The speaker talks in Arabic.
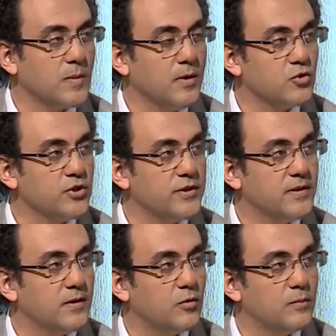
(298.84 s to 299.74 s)
و24
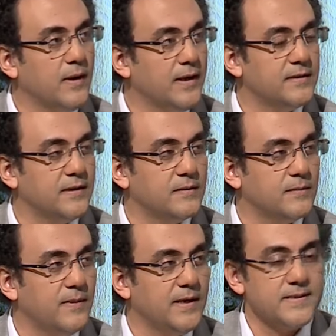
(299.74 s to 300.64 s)
ده يعني
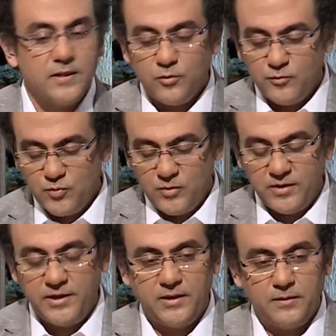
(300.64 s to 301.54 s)
بحس ان هو مش
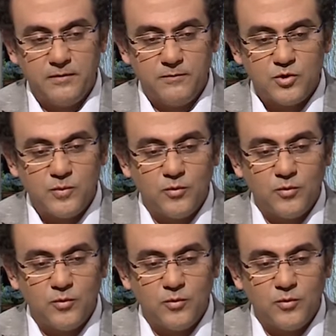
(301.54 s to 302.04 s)
يعني مش